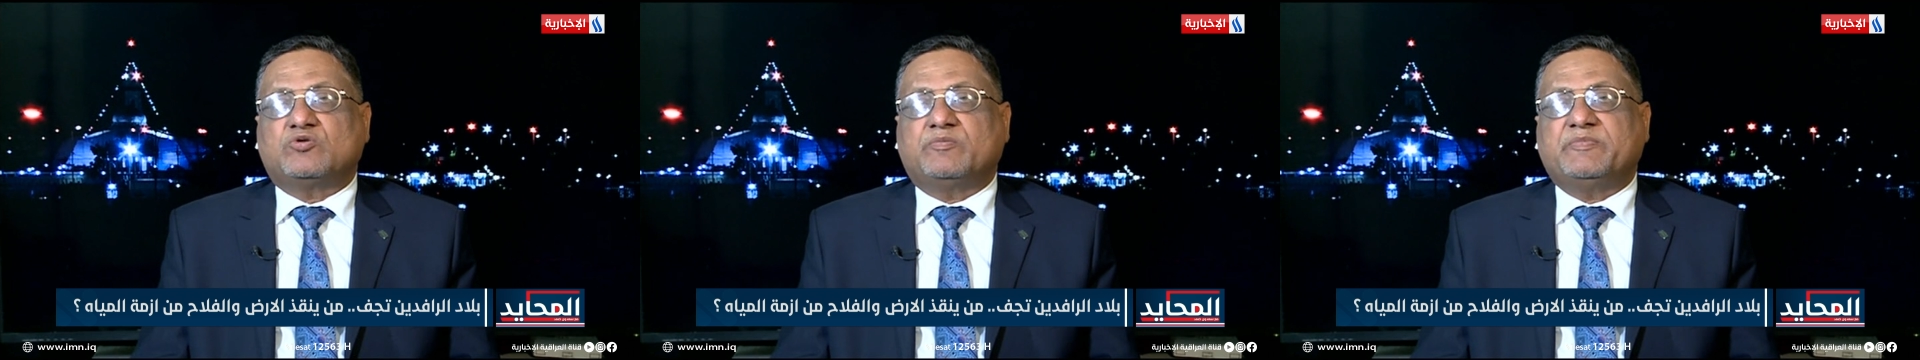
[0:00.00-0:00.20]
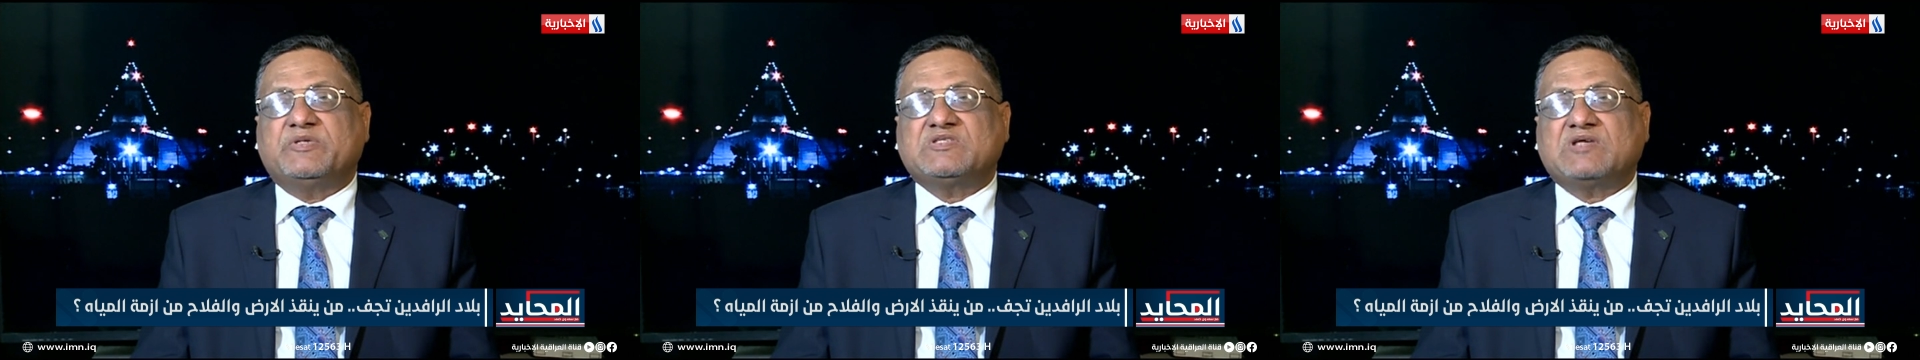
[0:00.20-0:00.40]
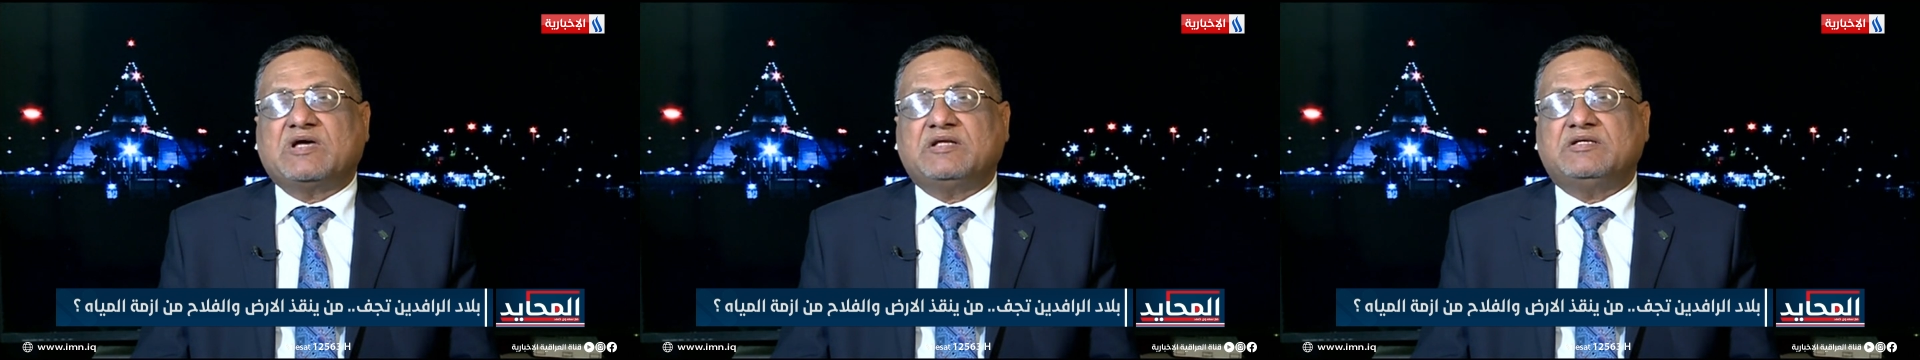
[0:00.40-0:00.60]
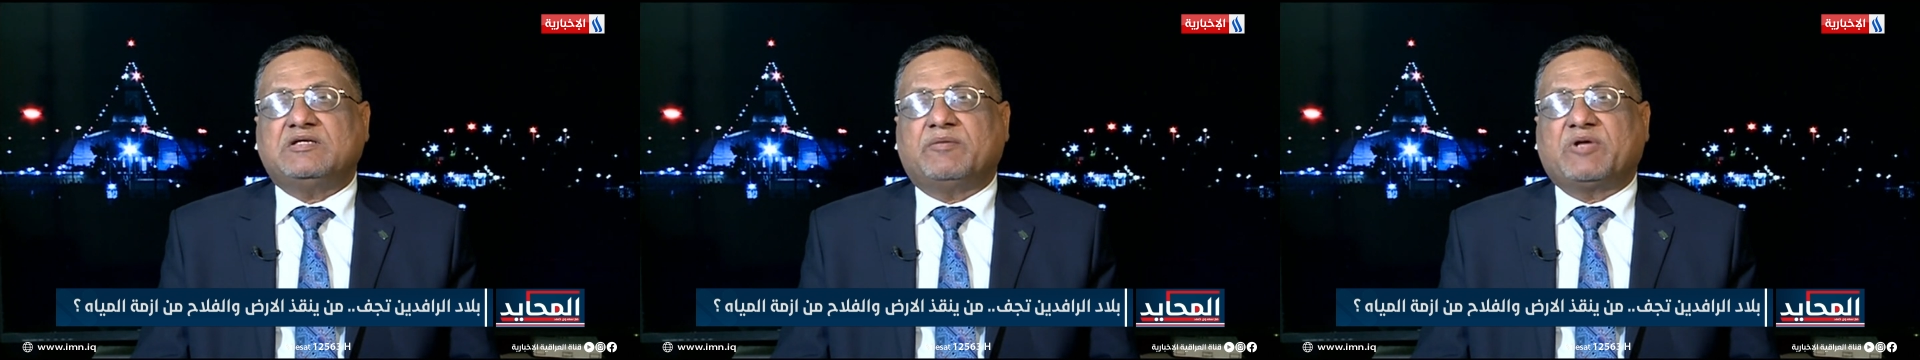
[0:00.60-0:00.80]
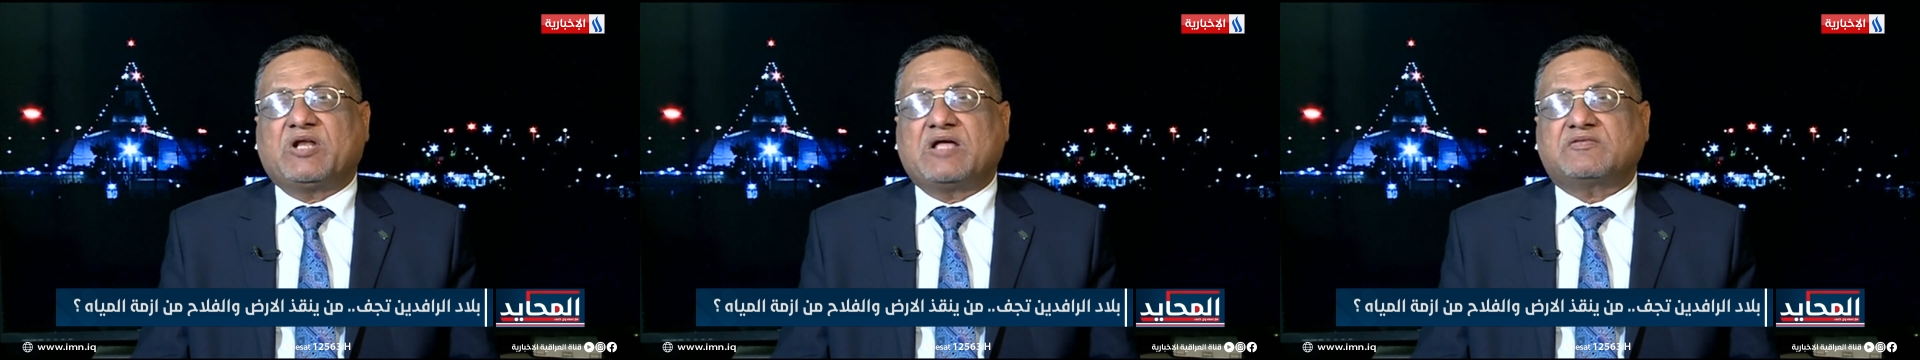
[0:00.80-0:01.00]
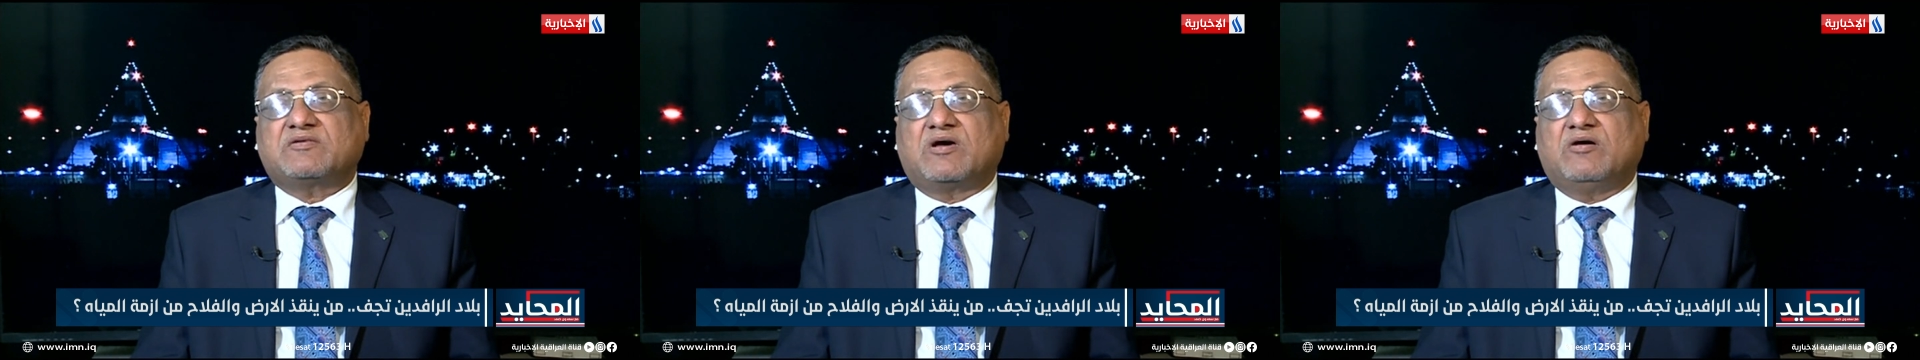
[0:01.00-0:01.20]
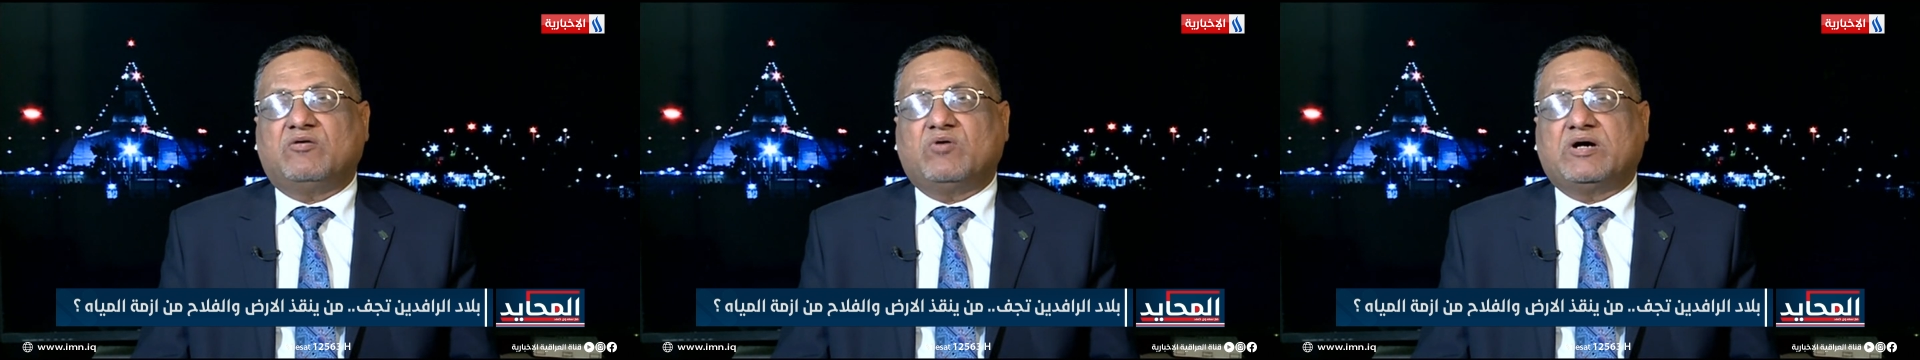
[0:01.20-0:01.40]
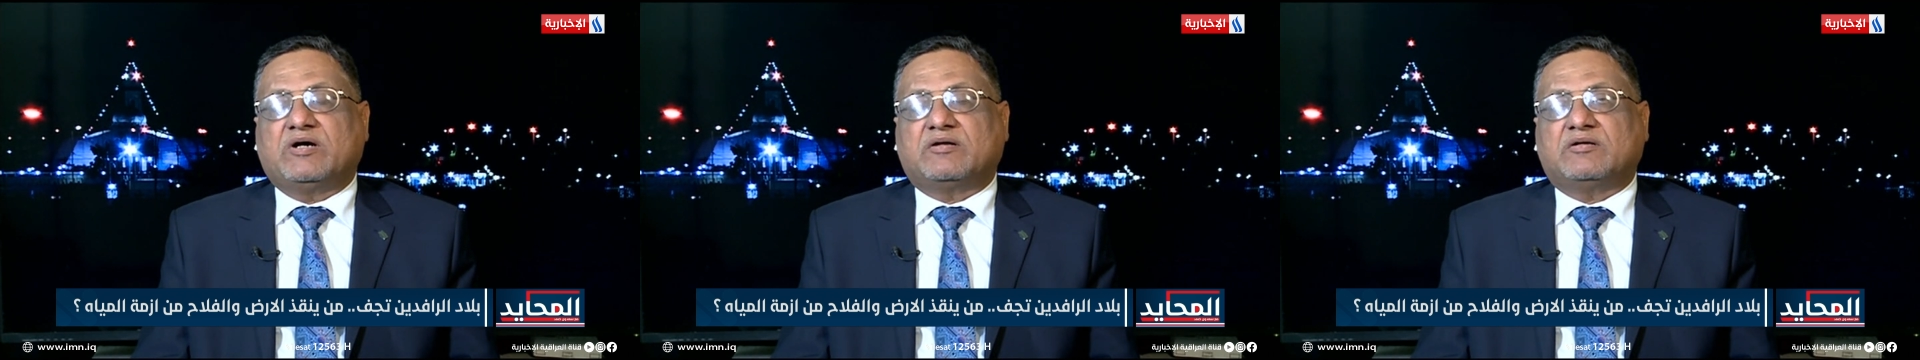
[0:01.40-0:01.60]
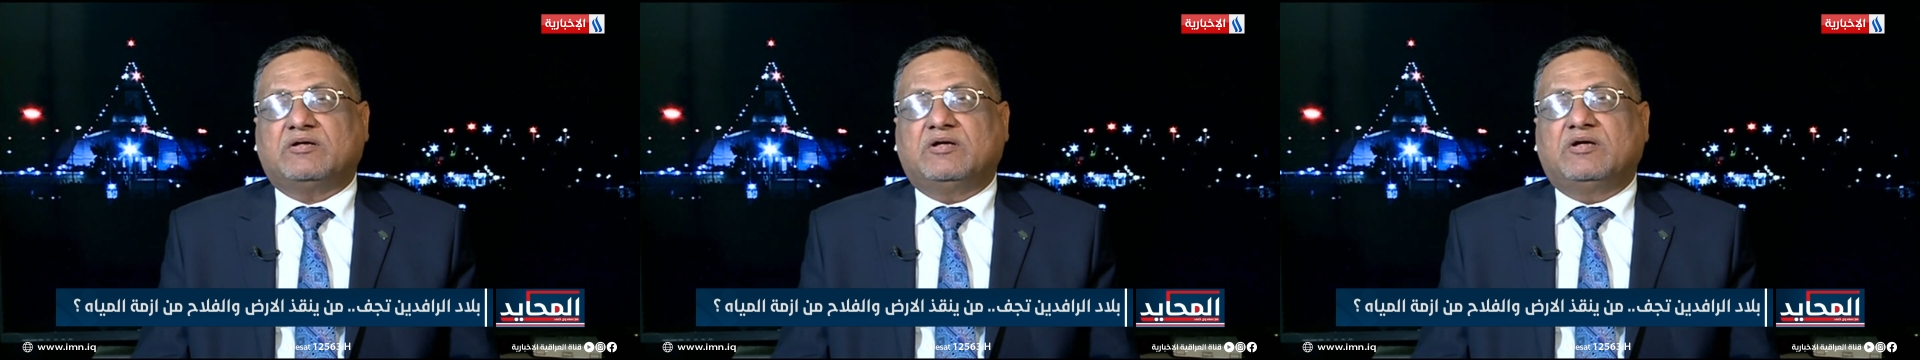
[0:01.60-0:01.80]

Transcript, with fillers: ميسان هي مناطق أهوار